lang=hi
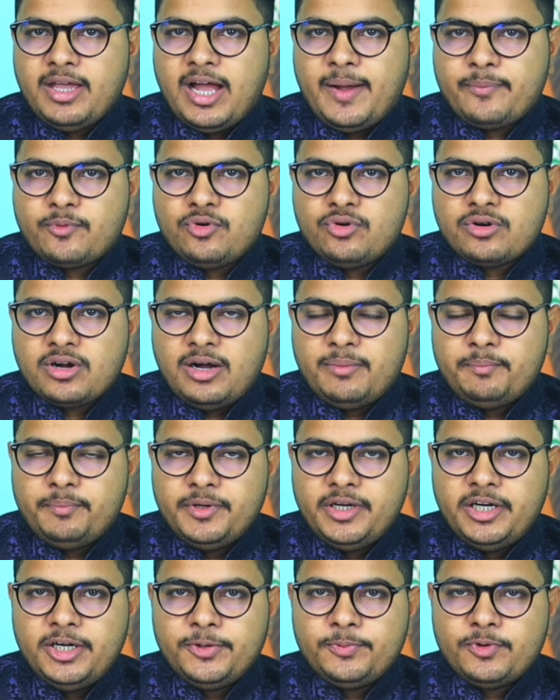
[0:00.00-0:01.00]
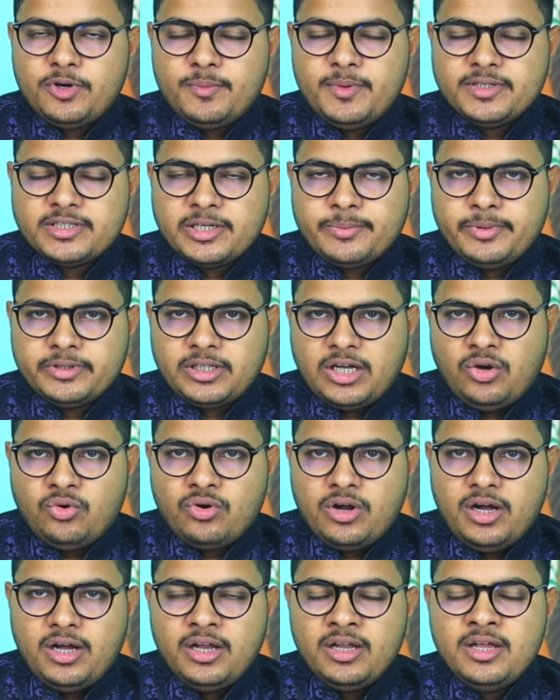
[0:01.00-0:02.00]
में आपको कंप्लीट इन्फॉर्मेशन
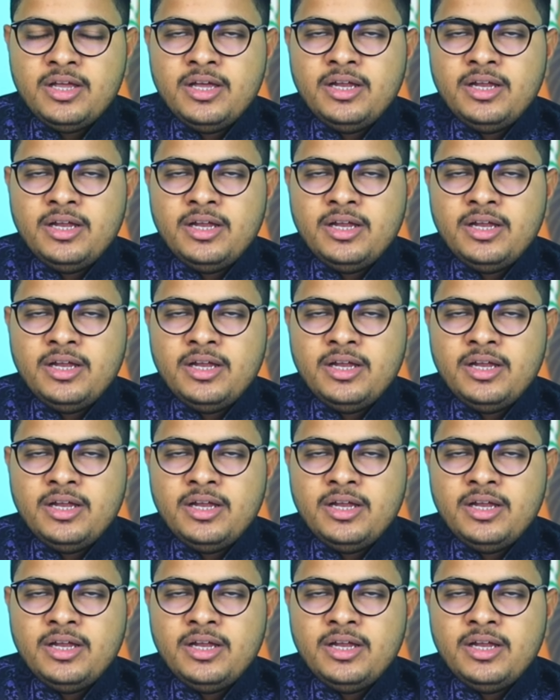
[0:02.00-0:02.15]
बताऊंगा